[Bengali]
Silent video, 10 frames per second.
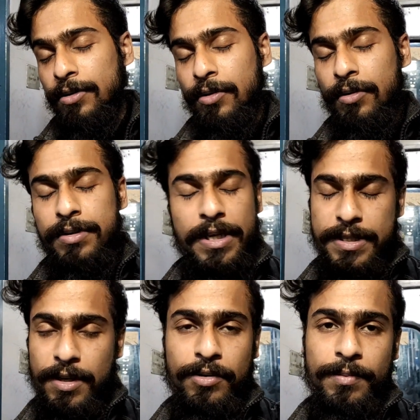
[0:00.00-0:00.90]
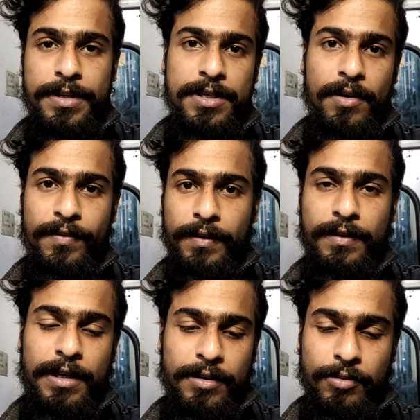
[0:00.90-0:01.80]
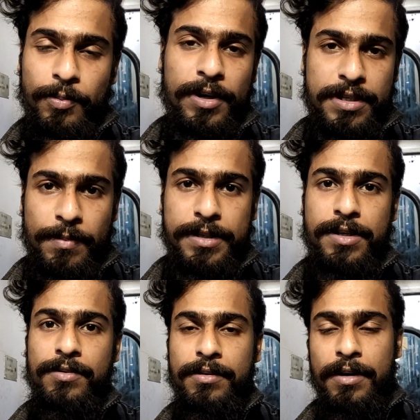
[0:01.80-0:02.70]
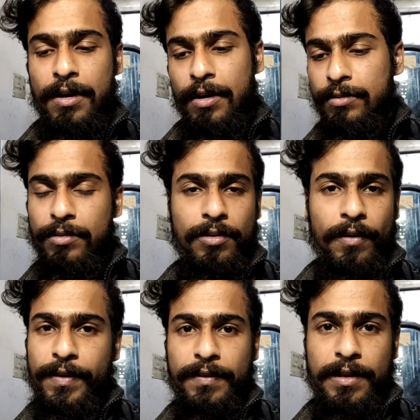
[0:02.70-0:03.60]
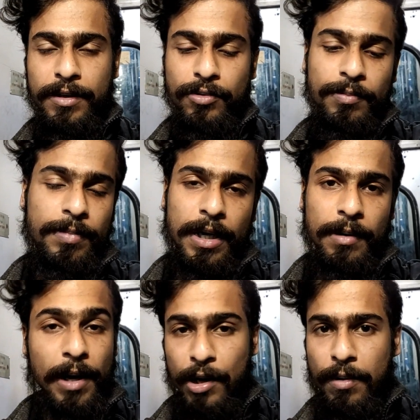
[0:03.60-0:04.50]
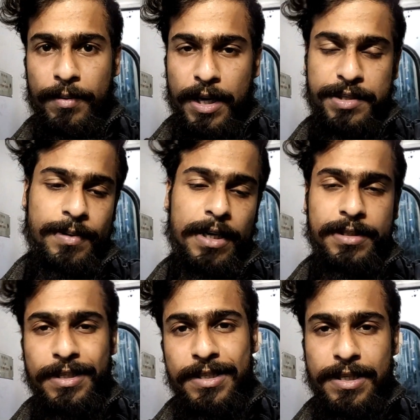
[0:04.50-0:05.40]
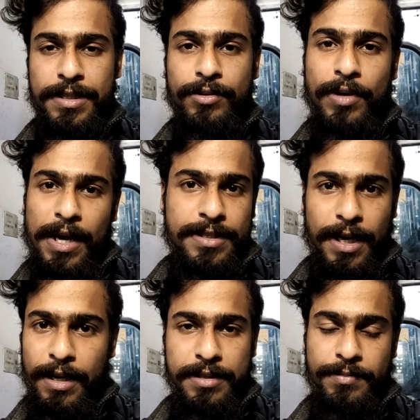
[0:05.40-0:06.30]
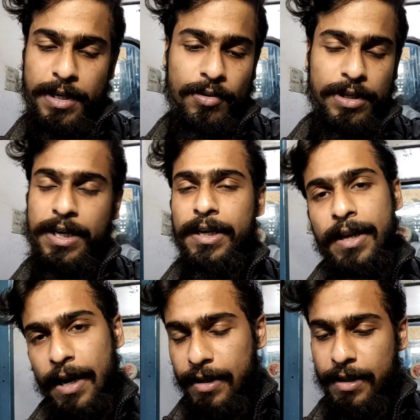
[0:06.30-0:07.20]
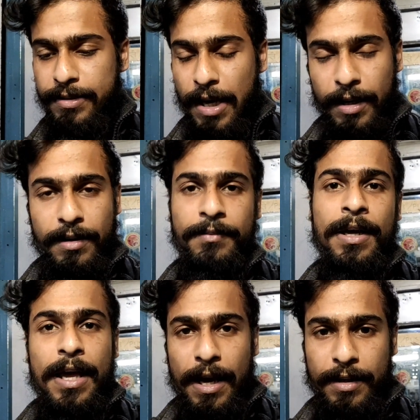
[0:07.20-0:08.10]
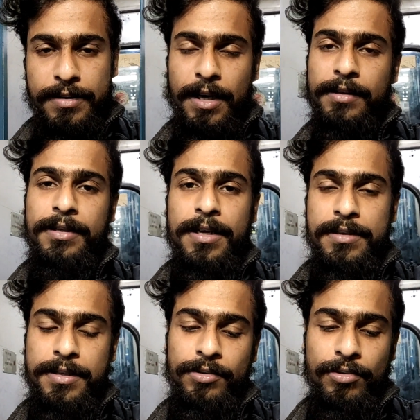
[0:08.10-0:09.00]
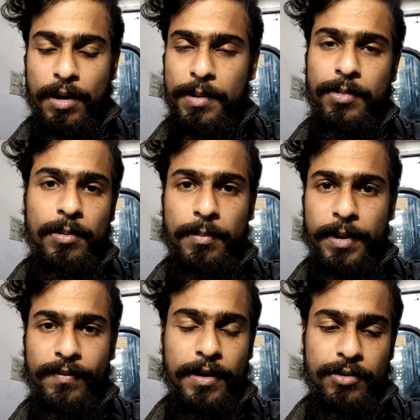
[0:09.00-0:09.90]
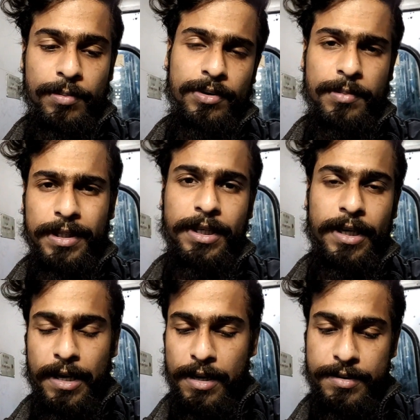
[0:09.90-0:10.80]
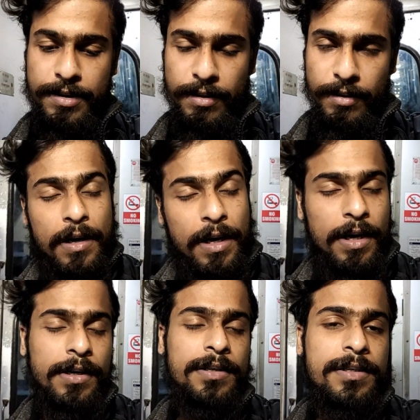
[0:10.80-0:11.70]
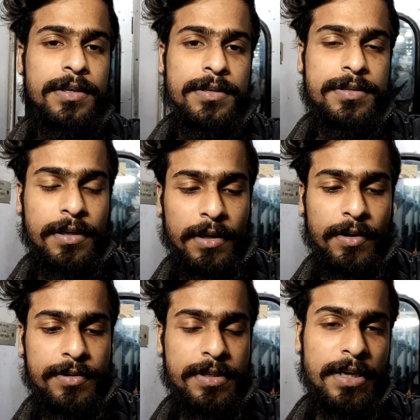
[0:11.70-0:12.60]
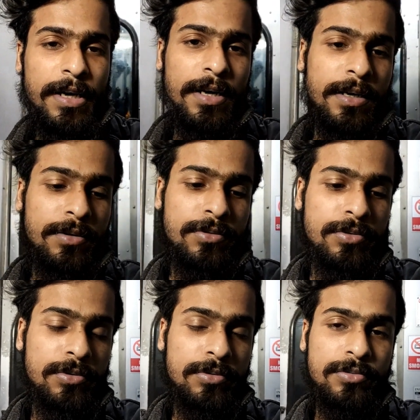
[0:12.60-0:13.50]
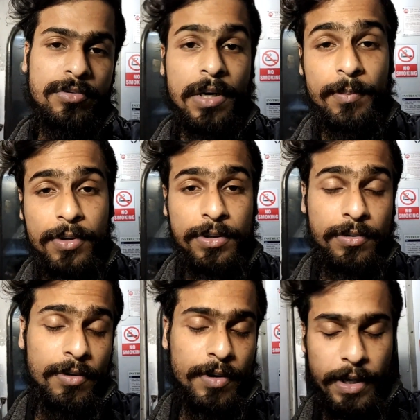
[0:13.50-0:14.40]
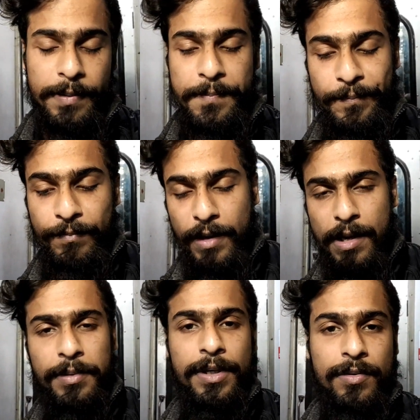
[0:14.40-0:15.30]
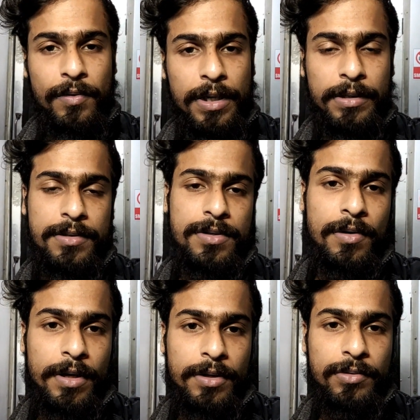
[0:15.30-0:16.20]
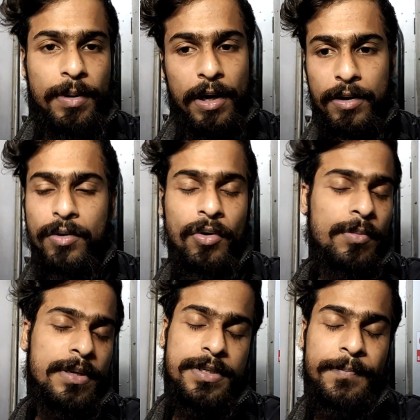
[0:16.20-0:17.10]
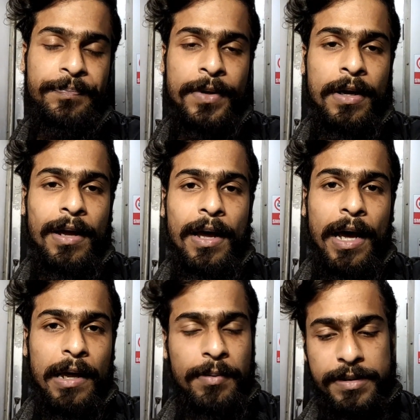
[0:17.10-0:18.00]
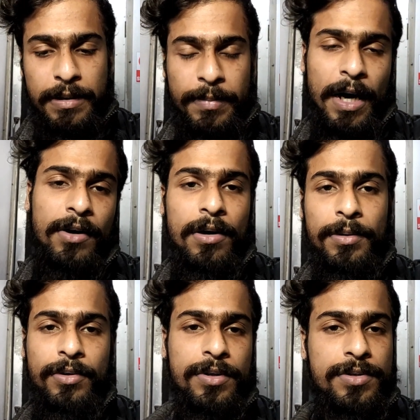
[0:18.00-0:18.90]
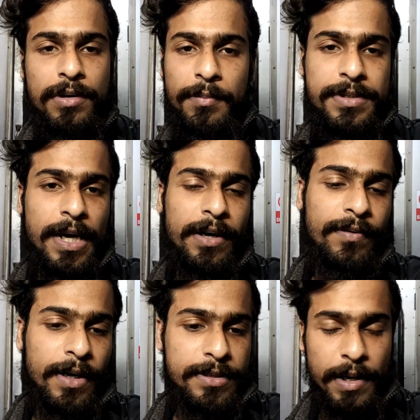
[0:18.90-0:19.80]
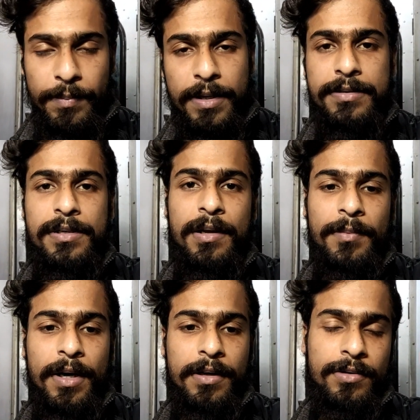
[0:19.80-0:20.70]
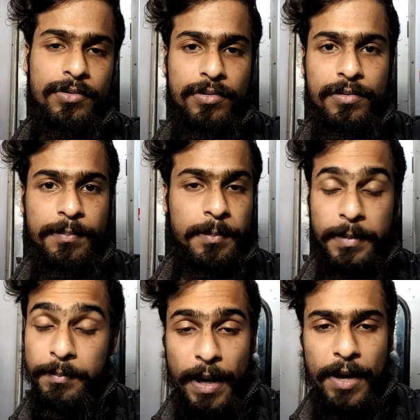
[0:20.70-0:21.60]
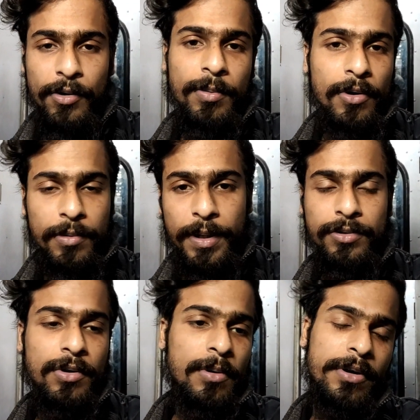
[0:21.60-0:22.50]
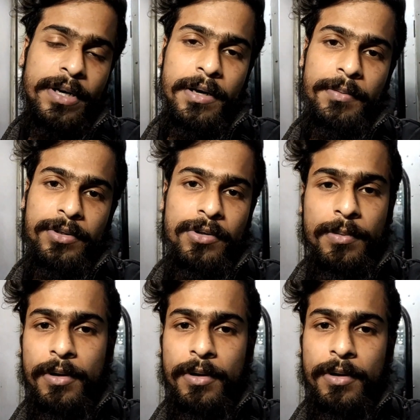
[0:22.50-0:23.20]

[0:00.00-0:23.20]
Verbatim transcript: তো চেষ্টা করবে যে অবভিয়াসলি একটু পয়সা বাঁচানোর তো অবভিয়াসলি খুব ভালোভাবেই আসবে আর জিনিসটা যেহেতু এক জায়গায় আছে মানে গোটা ট্রেনটা এক জায়গায় একটা জায়গাতেই যাচ্ছে তো আমি বলবো প্রেফার করবে তোমরা থ্রি টায়ারে আসা আর একটা জিনিস সেটা হচ্ছে এখানে কিন্তু দুর্গাপুরের তুলনায় মানে আমাদের কলকাতা শহরে কিন্তু ভালোই গরম আছে আমি ভেবেছিলাম ঠান্ডা হবে তো ওই জন্য আমি জ্যাকেট ফ্যাকেট চাপিয়ে এসেছিলাম গায়ে কিন্তু বাইরেও বলো ভেতরেও বলো ট্রেনের ভেতরেও